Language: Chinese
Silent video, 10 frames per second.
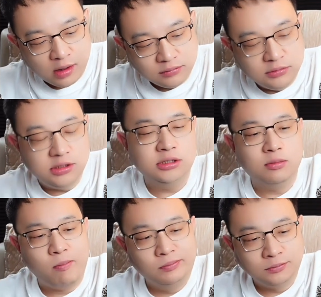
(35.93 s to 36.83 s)
上
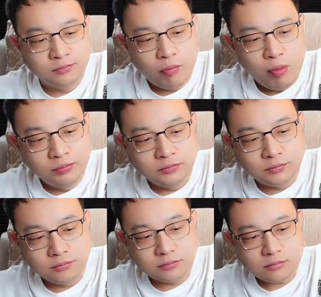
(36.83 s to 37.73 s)
次是我先说
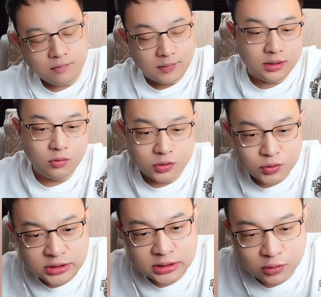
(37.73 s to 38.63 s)
啊。我
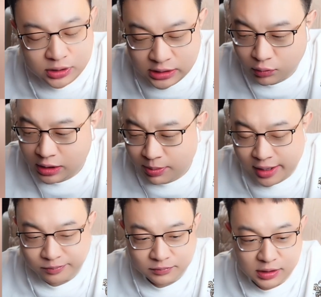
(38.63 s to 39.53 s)
最近都一个多礼
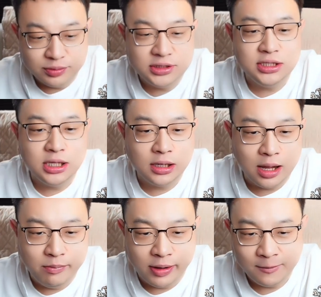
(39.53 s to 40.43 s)
拜，你不天天
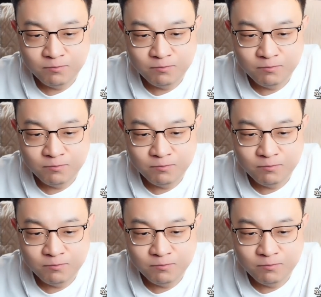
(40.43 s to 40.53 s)
看吗？说